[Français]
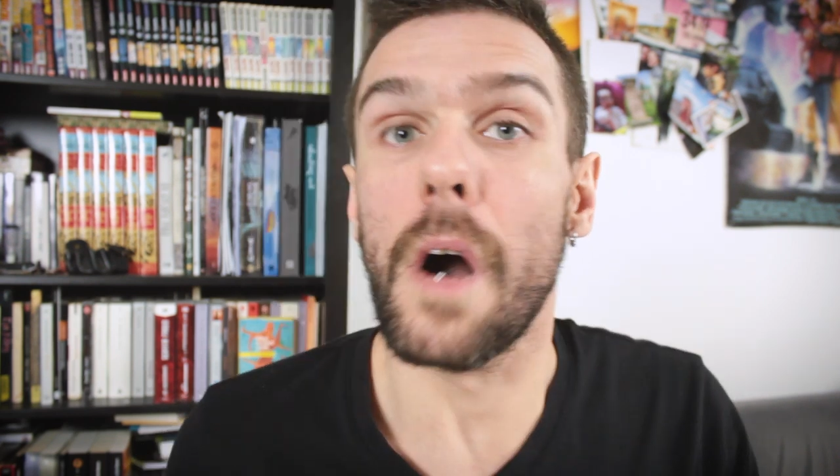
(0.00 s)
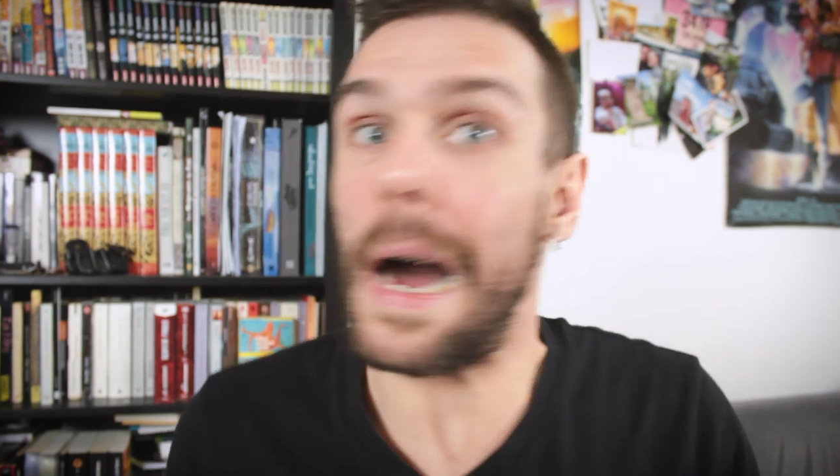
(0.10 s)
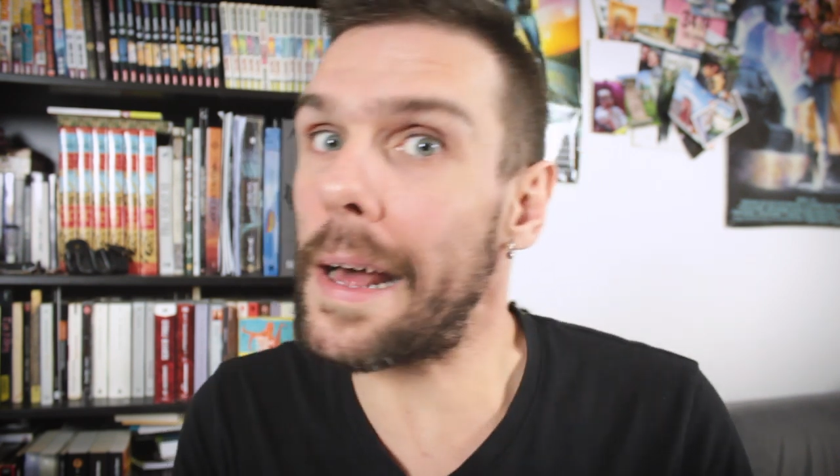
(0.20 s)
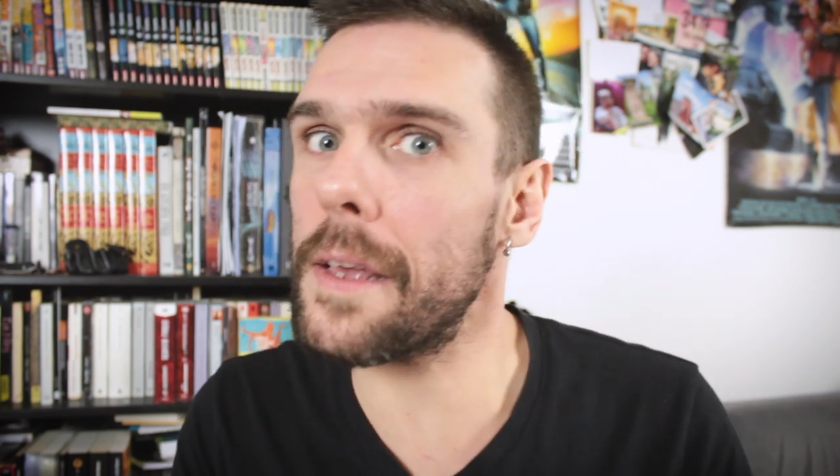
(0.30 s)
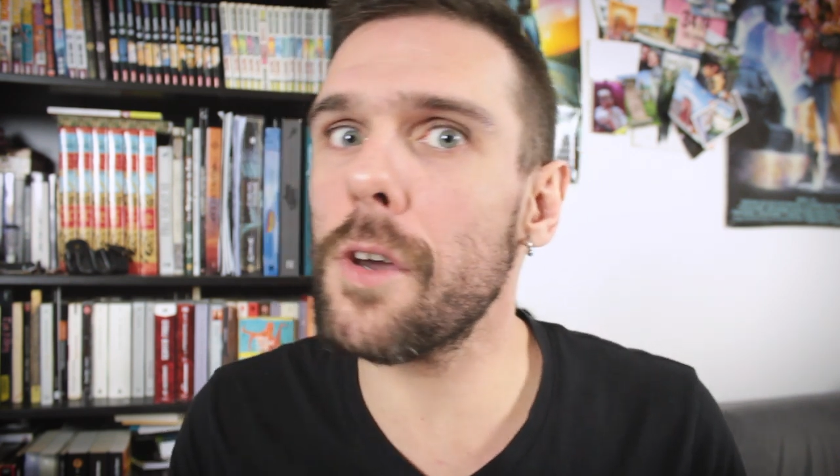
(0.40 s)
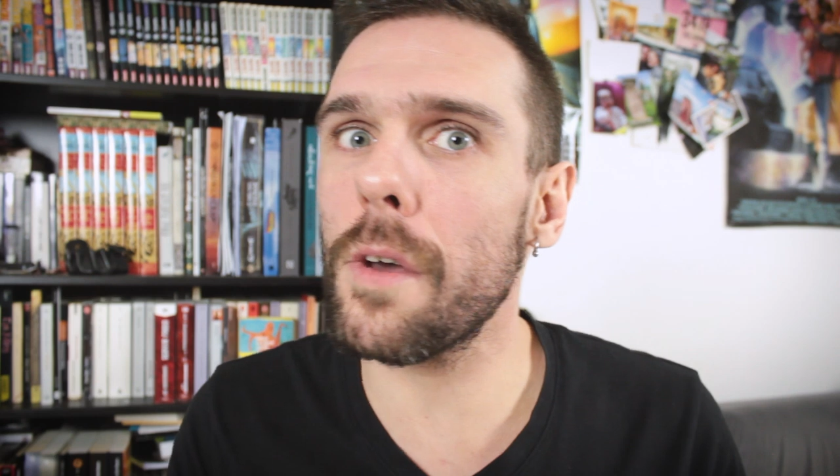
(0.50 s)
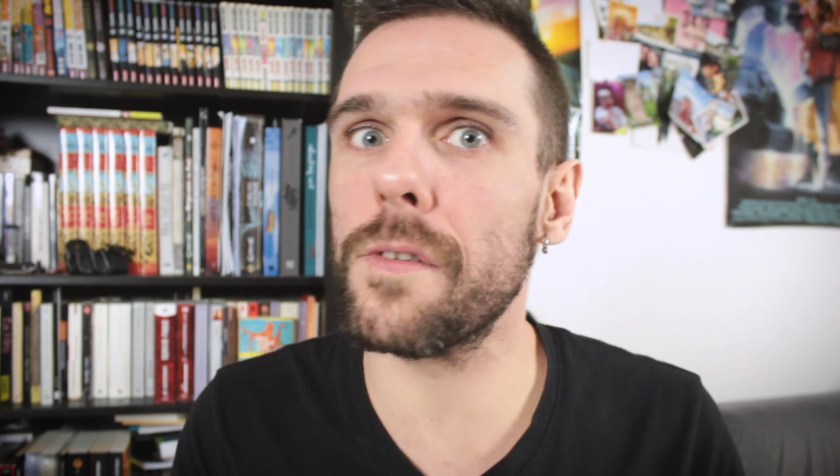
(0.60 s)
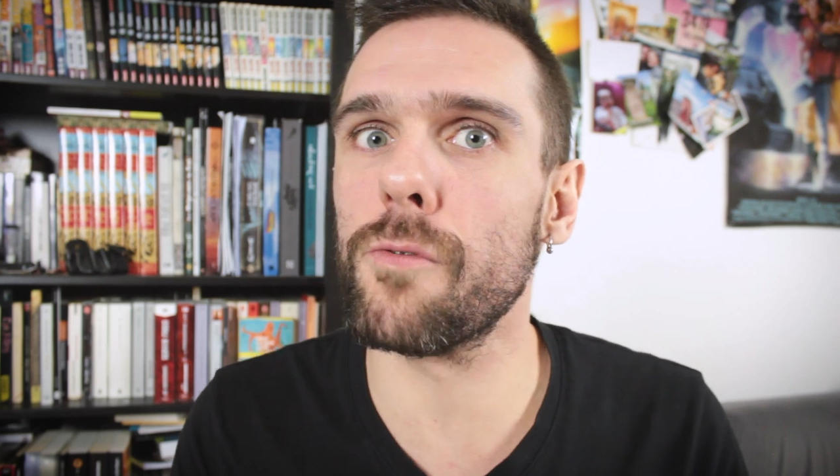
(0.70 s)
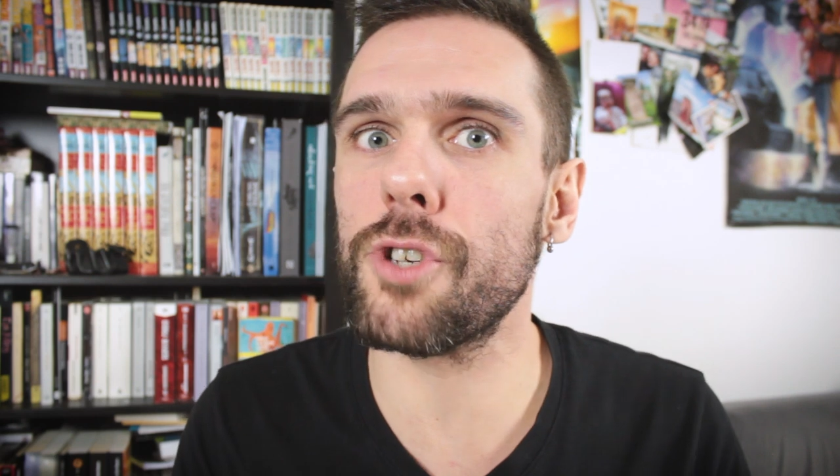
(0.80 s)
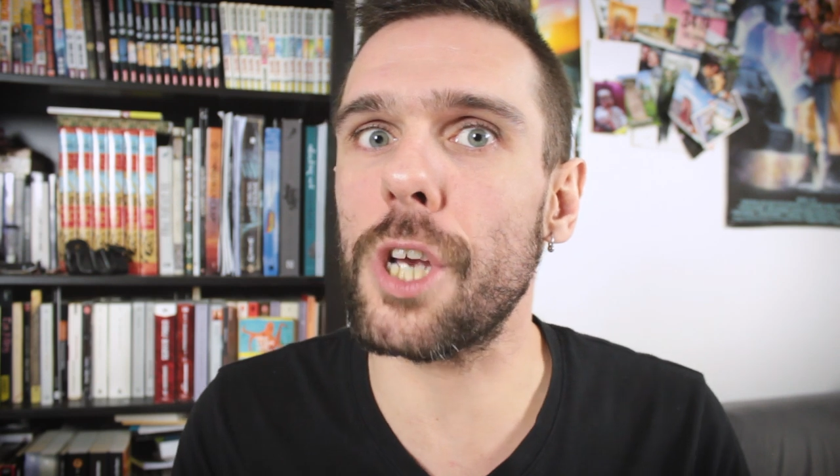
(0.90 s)
À la rigueur,
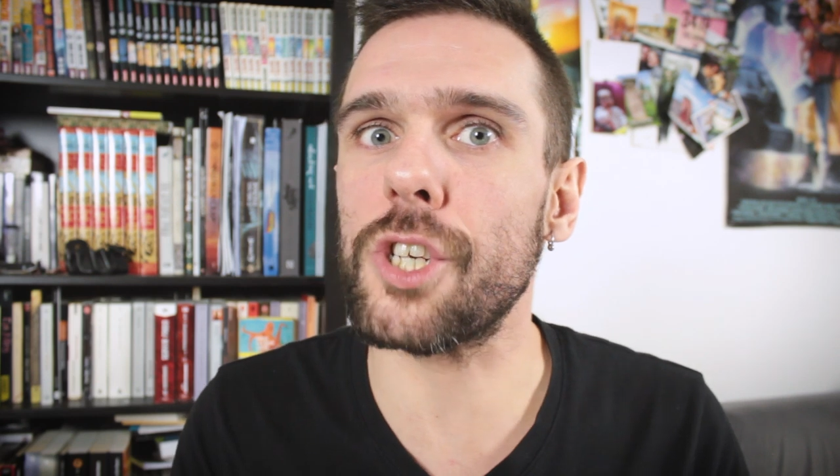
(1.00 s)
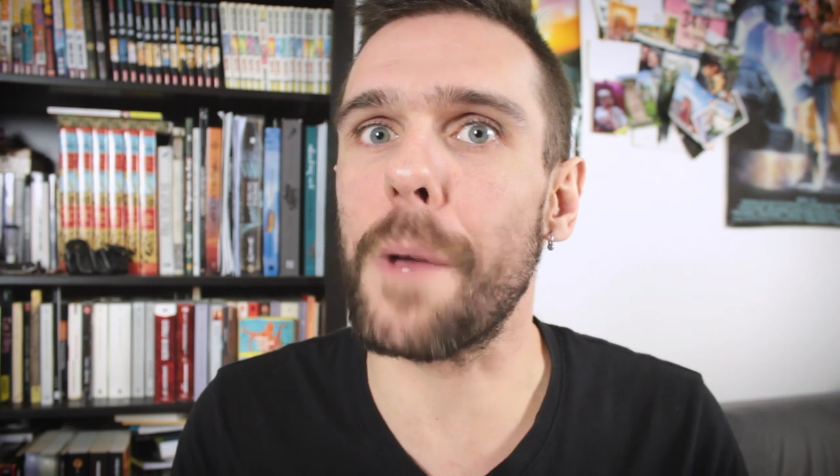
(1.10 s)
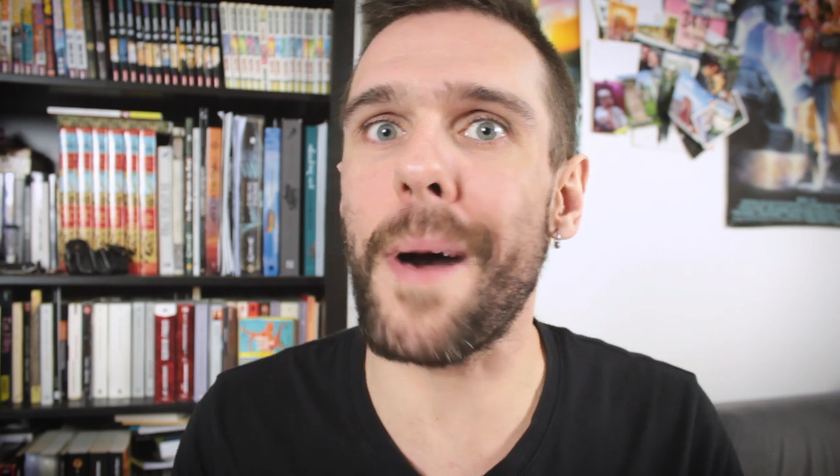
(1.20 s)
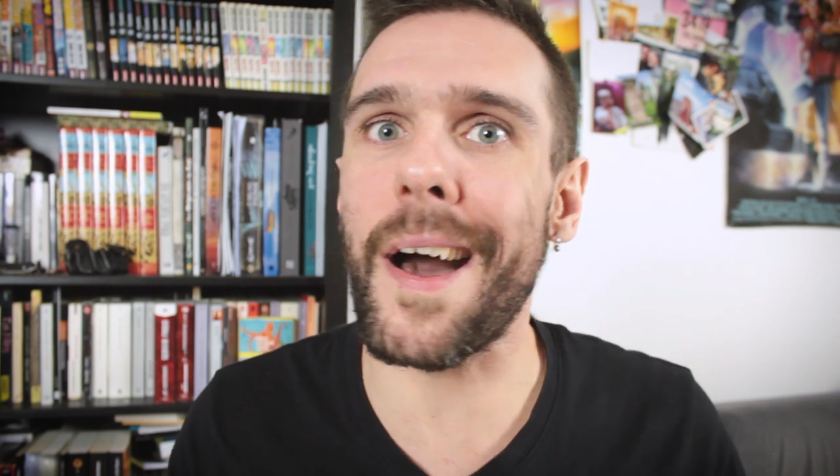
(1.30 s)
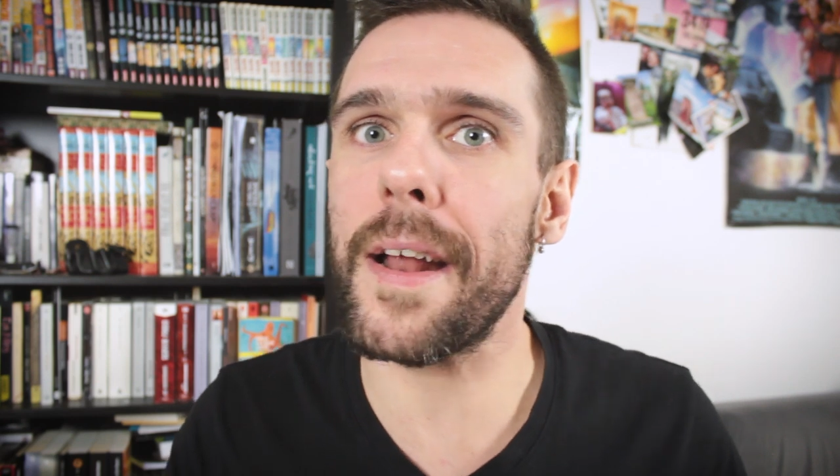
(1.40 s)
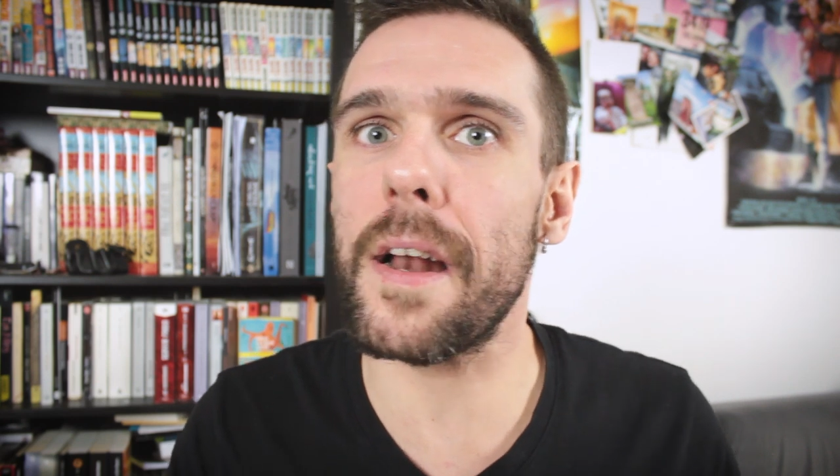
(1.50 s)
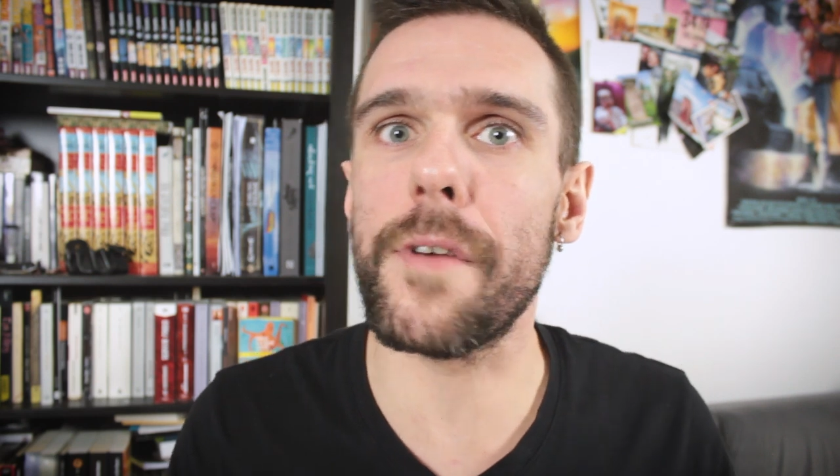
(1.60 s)
si on cherche un parallèle